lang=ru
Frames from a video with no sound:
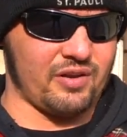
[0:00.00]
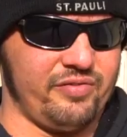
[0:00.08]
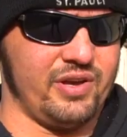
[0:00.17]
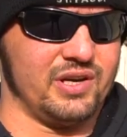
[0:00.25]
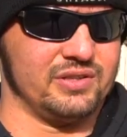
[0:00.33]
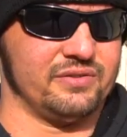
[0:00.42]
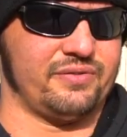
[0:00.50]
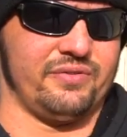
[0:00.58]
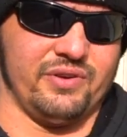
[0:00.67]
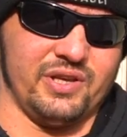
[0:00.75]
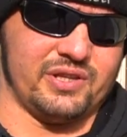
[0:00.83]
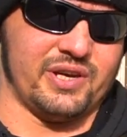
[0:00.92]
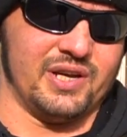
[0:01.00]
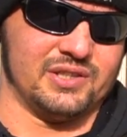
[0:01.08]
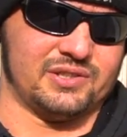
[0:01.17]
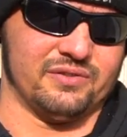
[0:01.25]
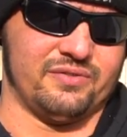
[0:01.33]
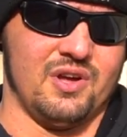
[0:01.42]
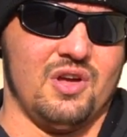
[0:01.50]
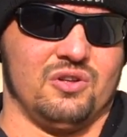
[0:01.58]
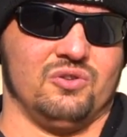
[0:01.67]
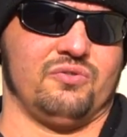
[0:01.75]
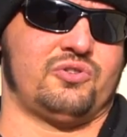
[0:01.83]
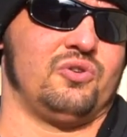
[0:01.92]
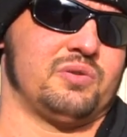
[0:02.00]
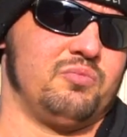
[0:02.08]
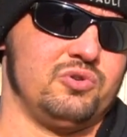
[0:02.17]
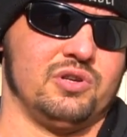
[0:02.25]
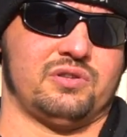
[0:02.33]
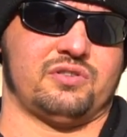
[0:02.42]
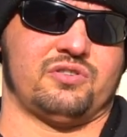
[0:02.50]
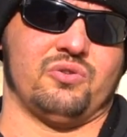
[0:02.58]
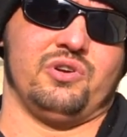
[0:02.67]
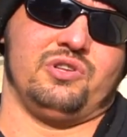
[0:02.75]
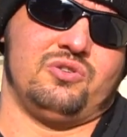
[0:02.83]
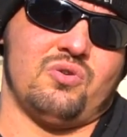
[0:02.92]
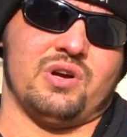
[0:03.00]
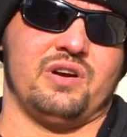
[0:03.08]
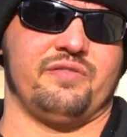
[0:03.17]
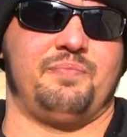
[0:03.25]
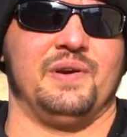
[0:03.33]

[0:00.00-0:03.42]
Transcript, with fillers: веганов и вегетарианцев, но все это будет стоить дорого.